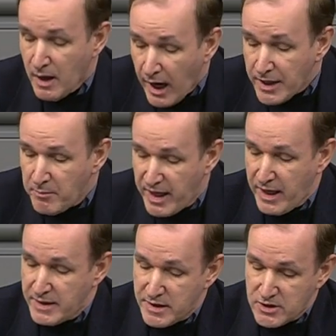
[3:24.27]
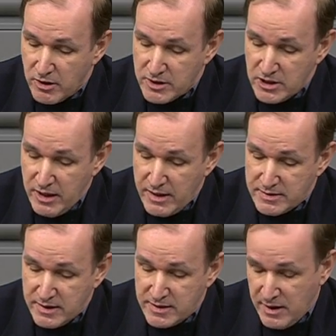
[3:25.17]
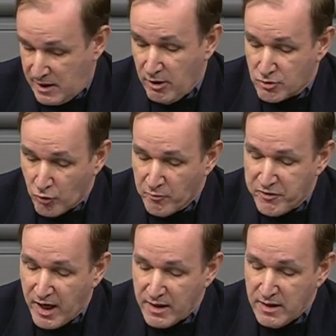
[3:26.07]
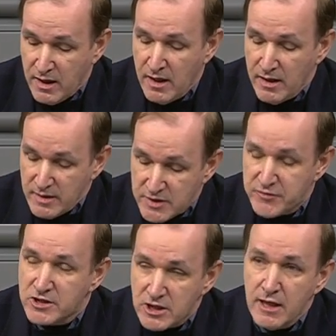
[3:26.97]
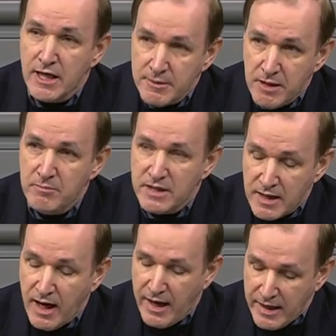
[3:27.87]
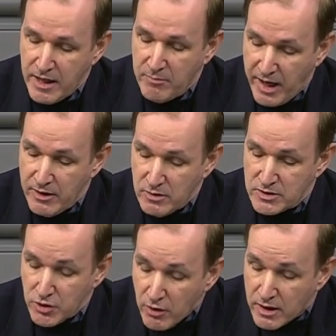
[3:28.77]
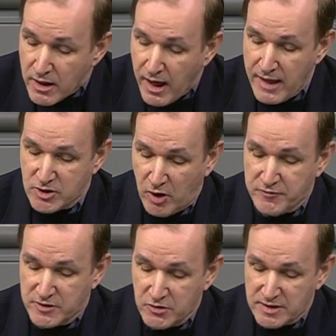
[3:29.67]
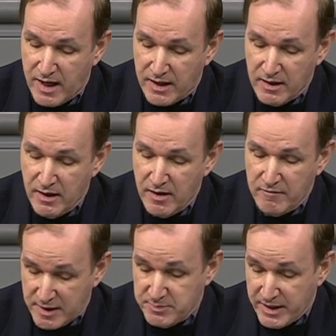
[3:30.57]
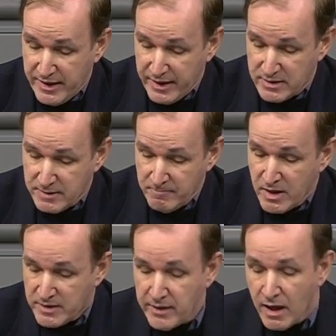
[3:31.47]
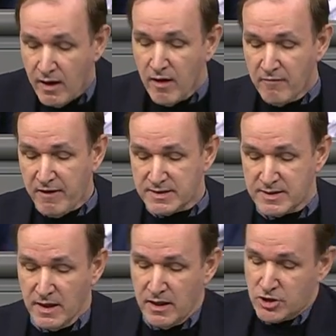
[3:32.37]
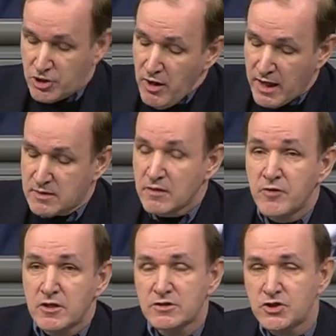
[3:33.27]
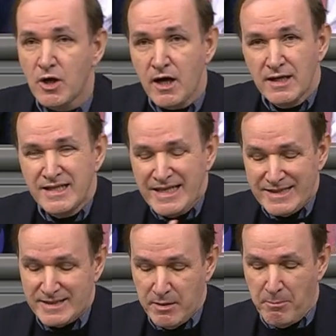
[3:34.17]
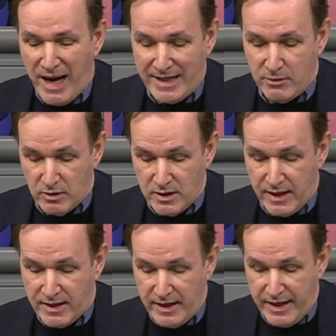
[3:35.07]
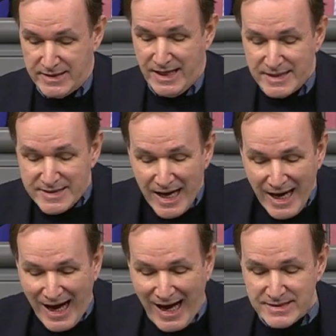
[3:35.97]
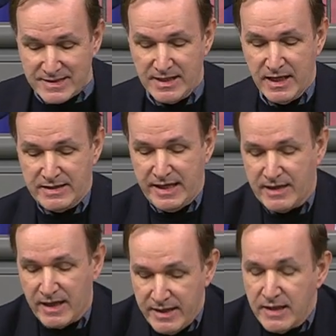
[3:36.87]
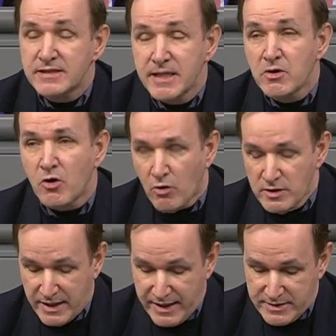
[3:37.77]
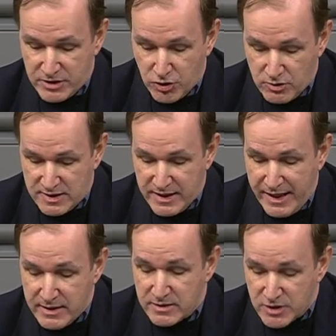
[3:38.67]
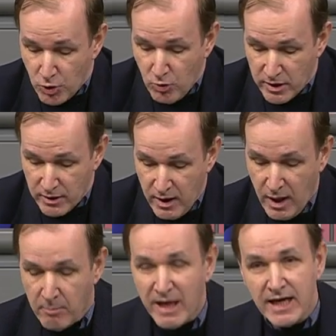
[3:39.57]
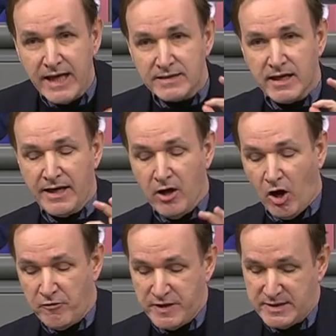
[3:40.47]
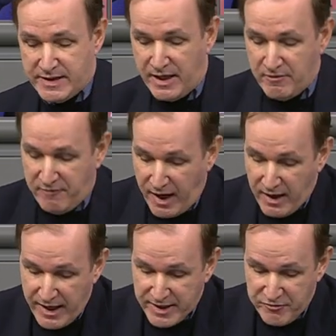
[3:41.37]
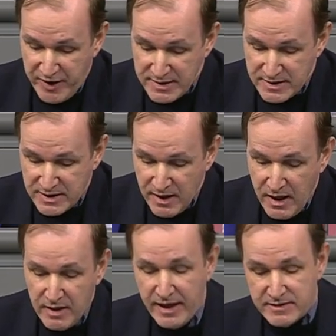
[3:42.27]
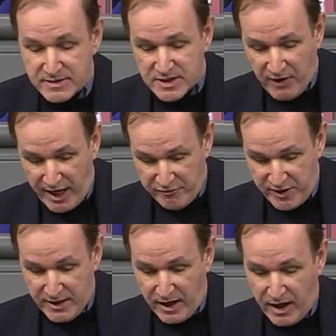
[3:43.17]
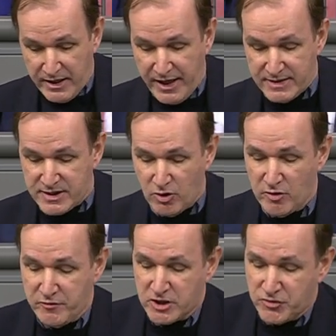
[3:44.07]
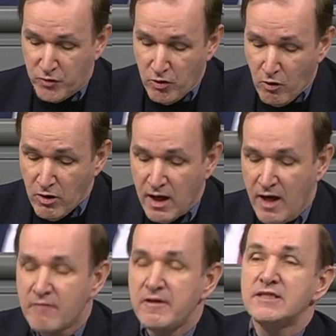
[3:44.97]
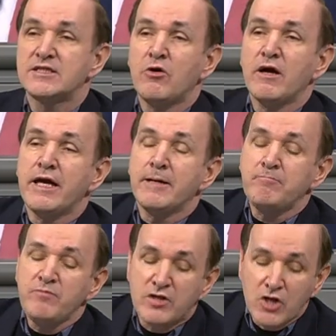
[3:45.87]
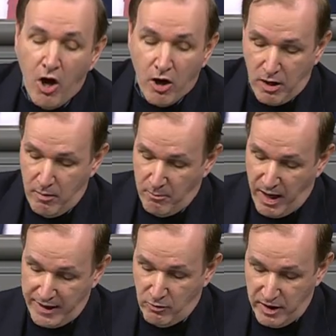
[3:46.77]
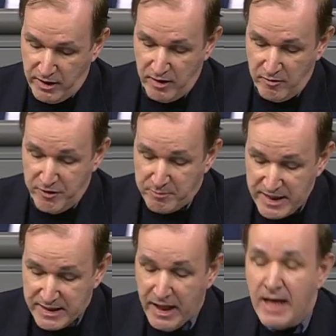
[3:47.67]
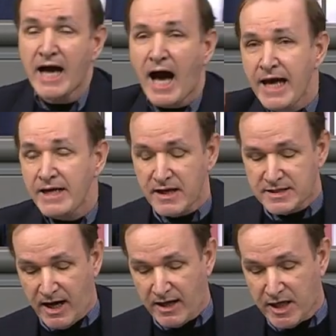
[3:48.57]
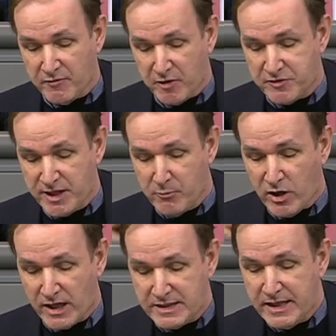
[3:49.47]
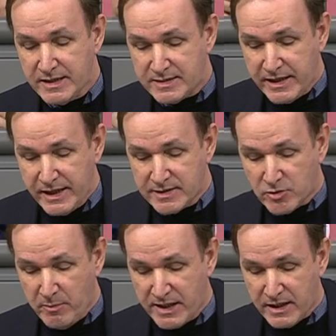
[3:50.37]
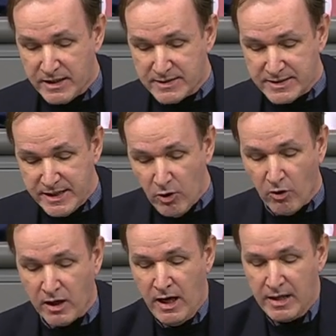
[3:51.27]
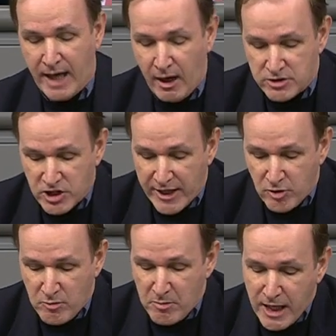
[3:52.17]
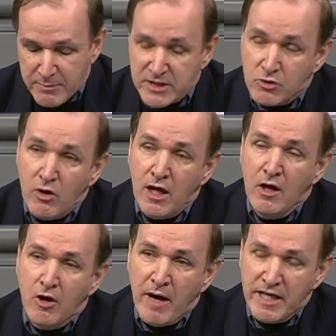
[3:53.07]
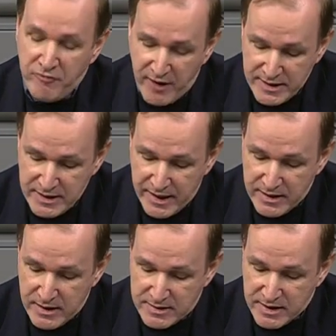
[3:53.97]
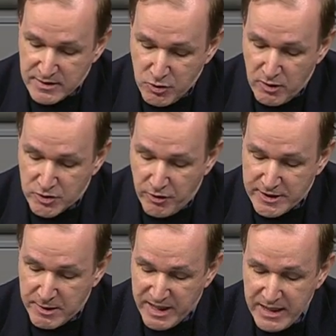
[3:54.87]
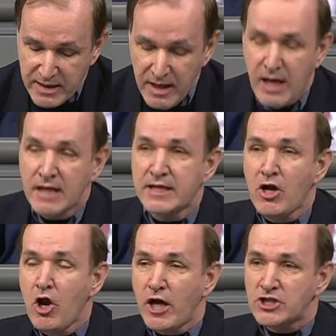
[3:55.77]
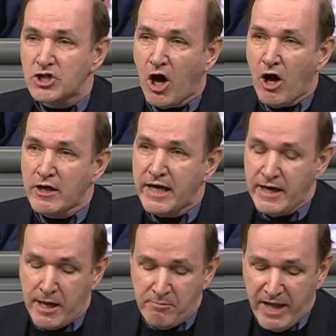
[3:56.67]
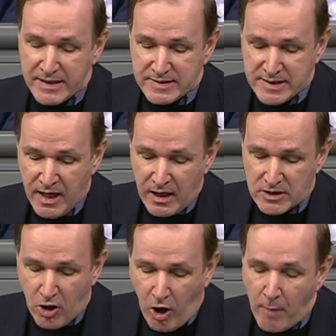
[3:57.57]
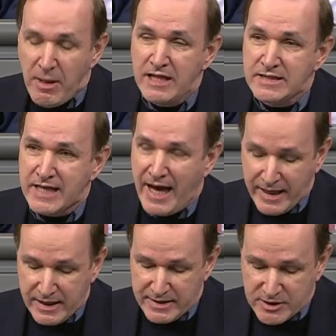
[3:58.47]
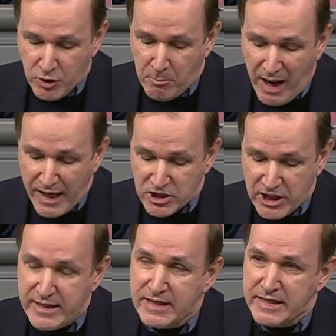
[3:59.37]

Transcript: Eine Mehrheit der Deutschen hält sich laut Umfrage inzwischen lieber mit der eigenen Meinung zurück, als offen zu sagen, was man denkt. Denn was stört, wird zur Nichtmeinung erklärt, als Hass deklariert, dem Grundrechtsschutz entzogen. Man legt eine offizielle Wahrheit fest, nennt Zweifel daran Hetze und Verschwörung, will so eben doch Meinungen verbieten. Der eigentliche Angriff auf die Demokratie ist die Instrumentalisierung der Ausschreitungen im Kapitol, um eine flächendeckende Zensur zu etablieren. Die Löschorgien im Netz trommeln täglich zum Marsch in den